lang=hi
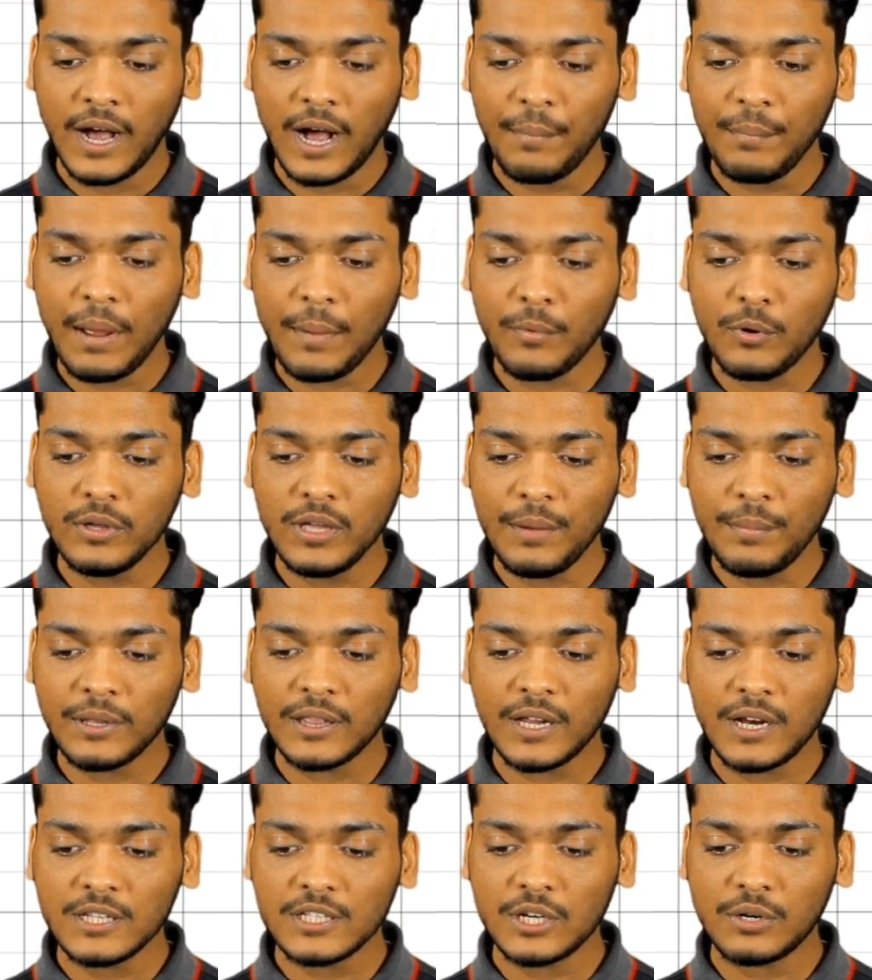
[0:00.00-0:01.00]
अब मैं आपको ये
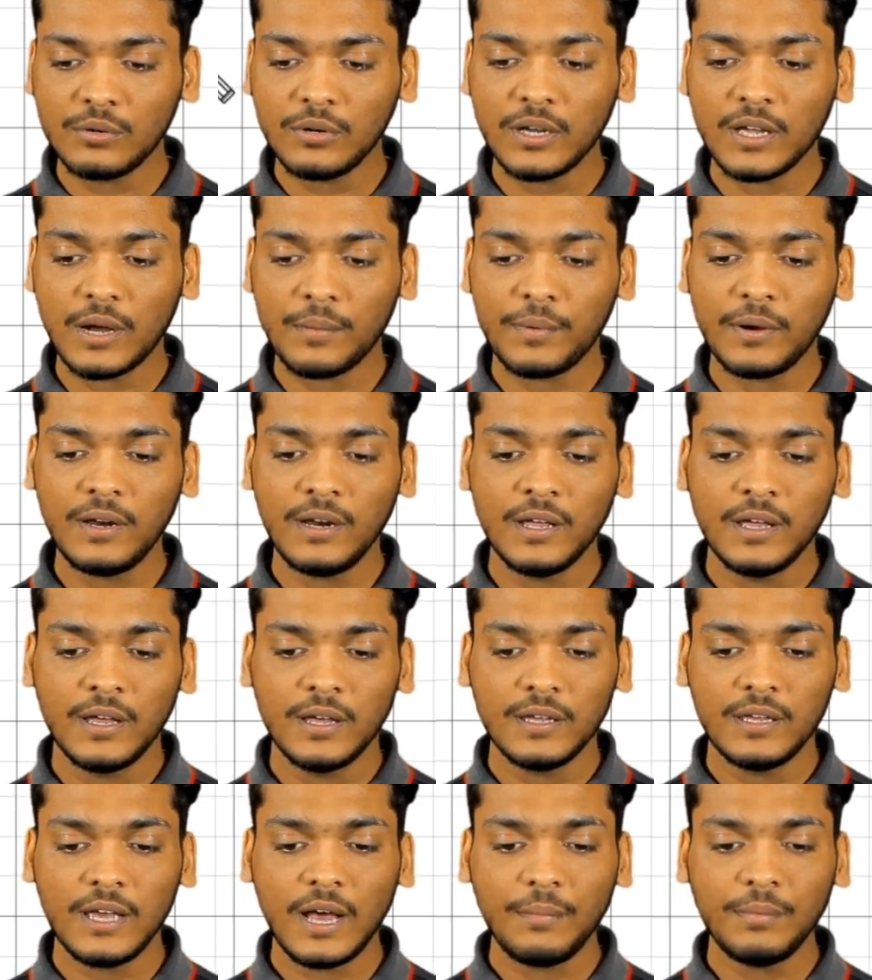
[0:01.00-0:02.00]
बताना चाहूंगा यहाँ पर
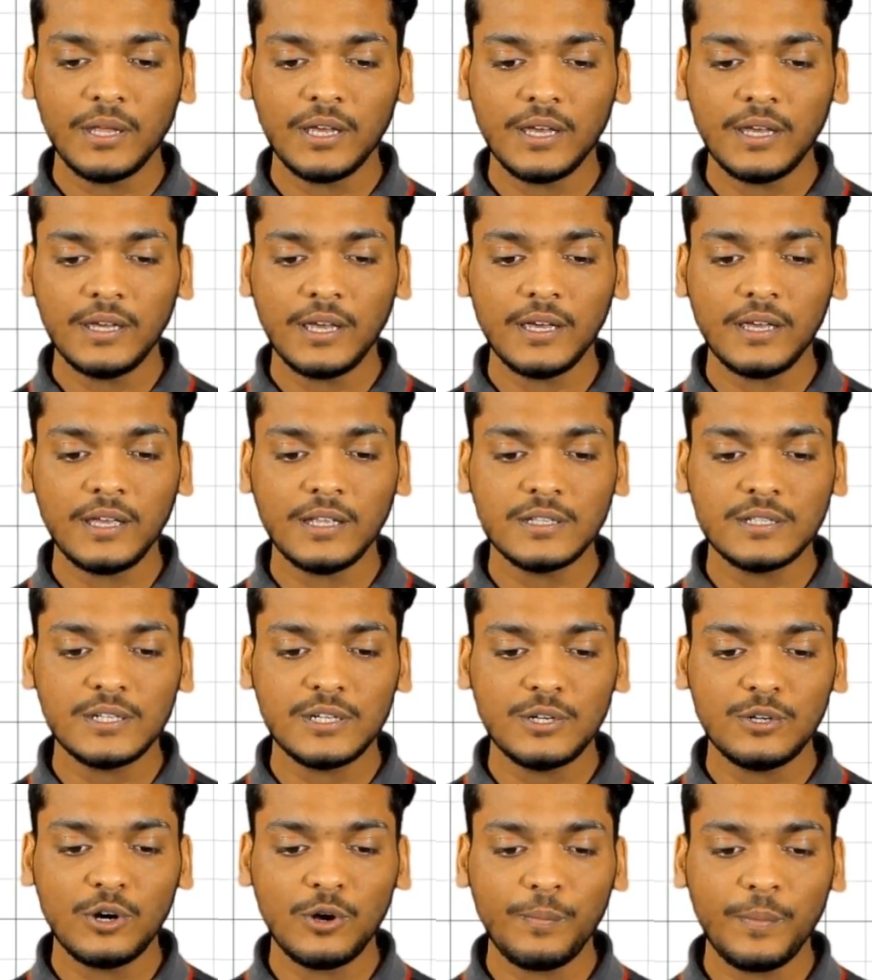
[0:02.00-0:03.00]
कि आप देखेंगे कि
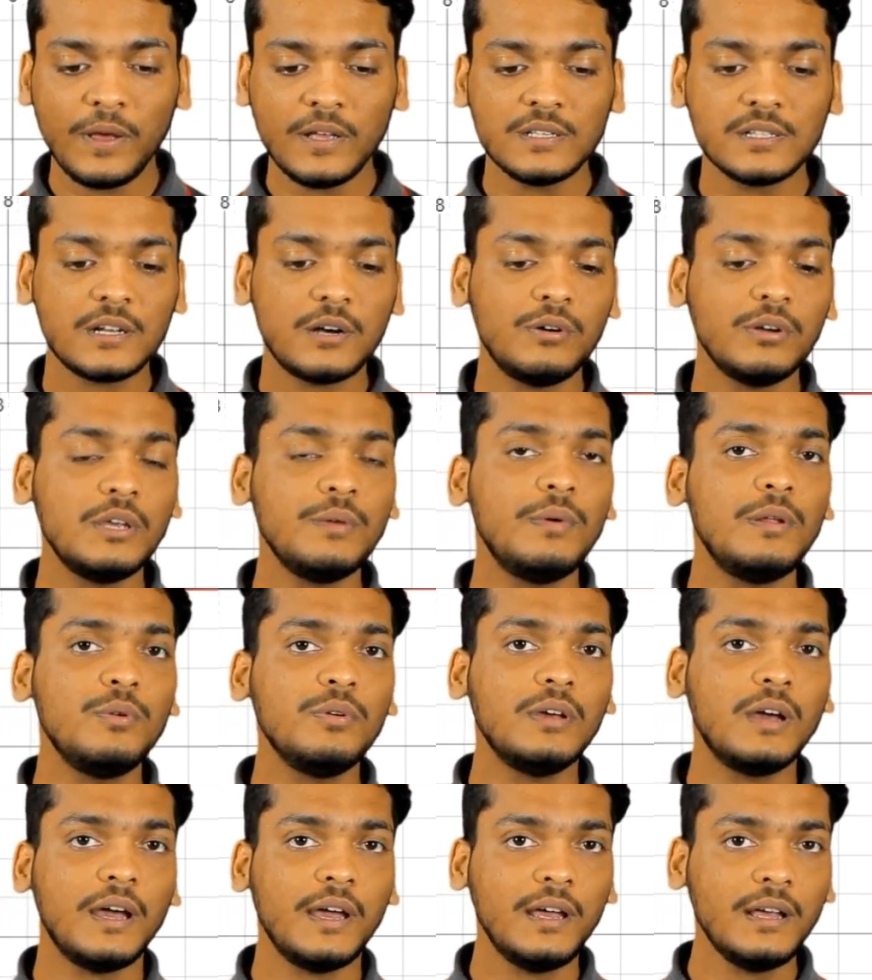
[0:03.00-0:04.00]
जीरो पे इस कव की
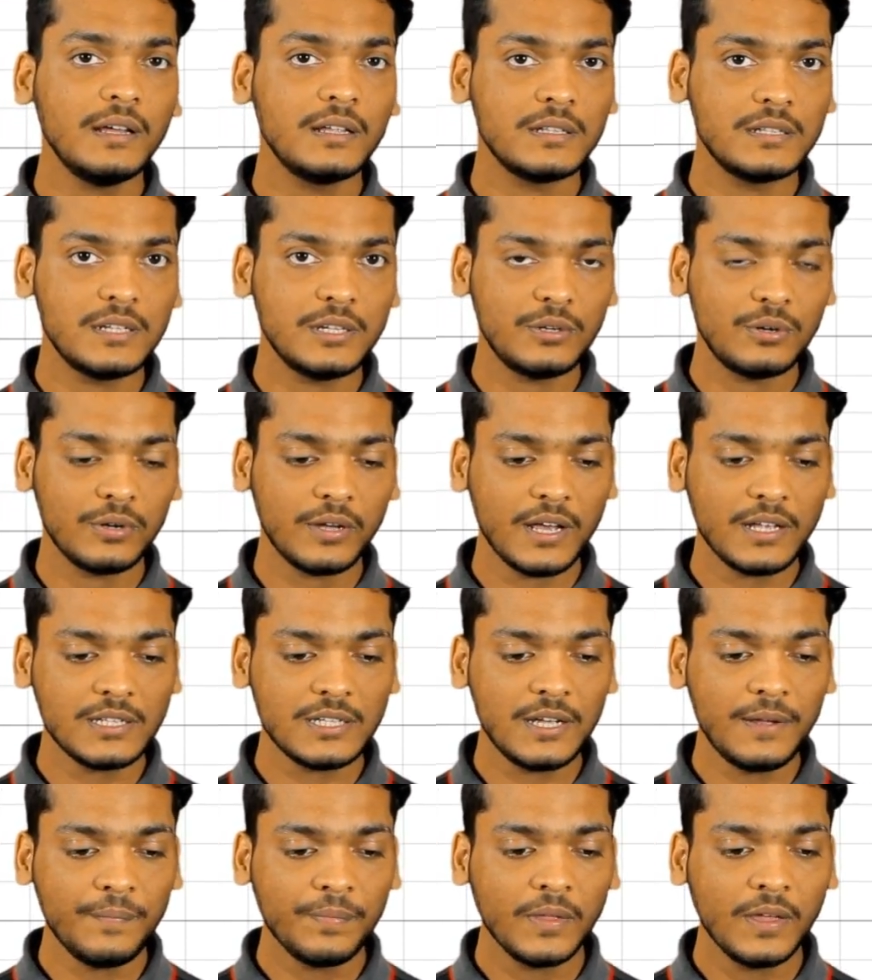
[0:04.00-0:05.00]
वैल्यू क्या है जीरो
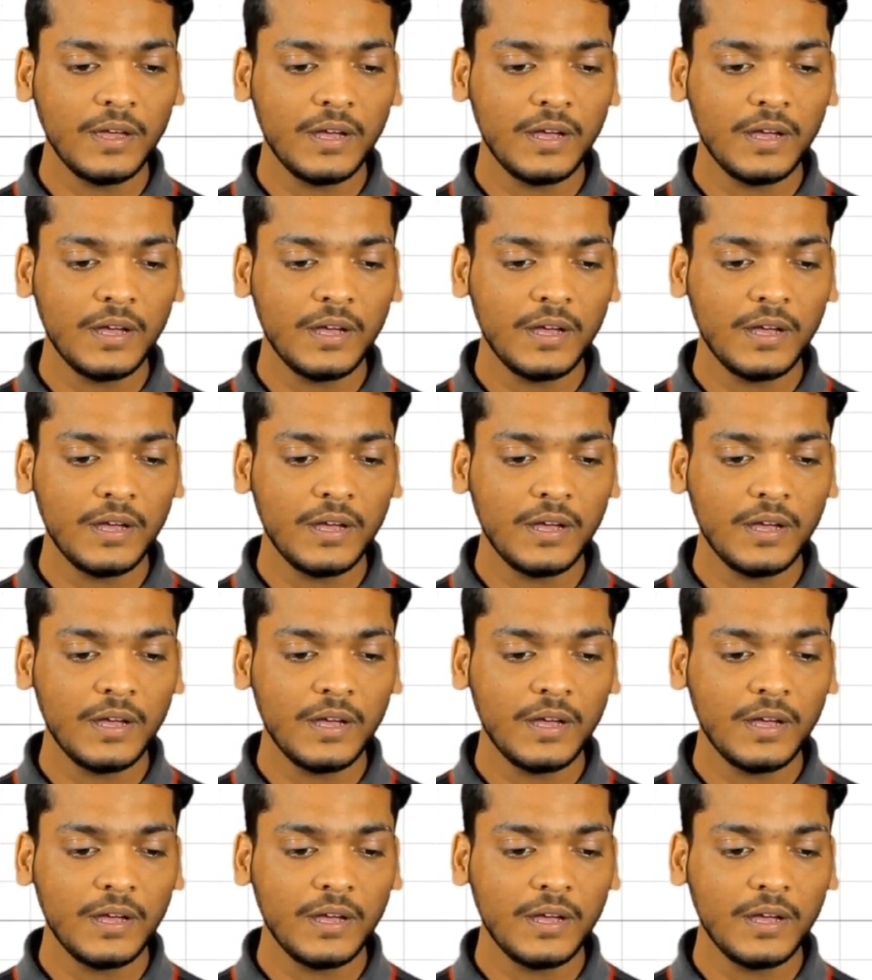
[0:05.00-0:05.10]
कैसे